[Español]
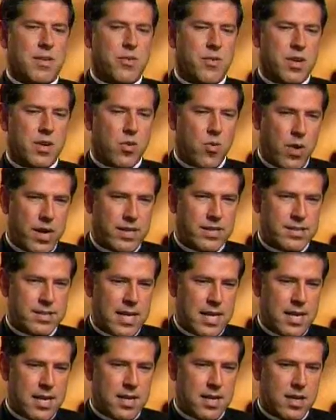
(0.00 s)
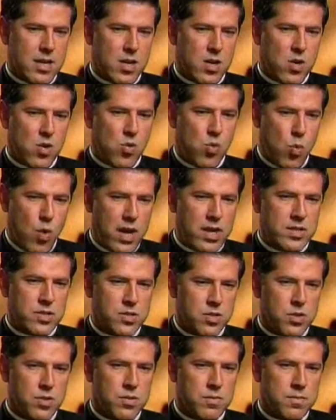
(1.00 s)
me doy cuenta
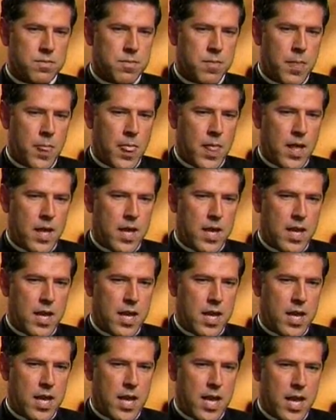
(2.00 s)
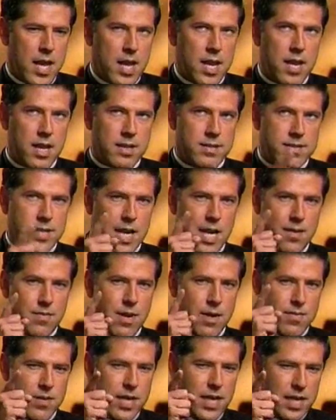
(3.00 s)
cuando el
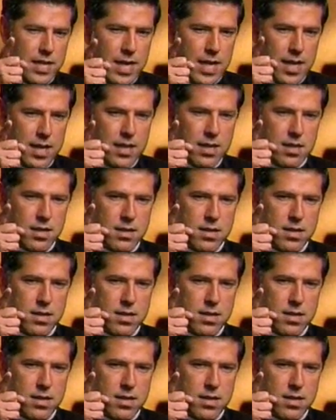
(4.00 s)
salvavidas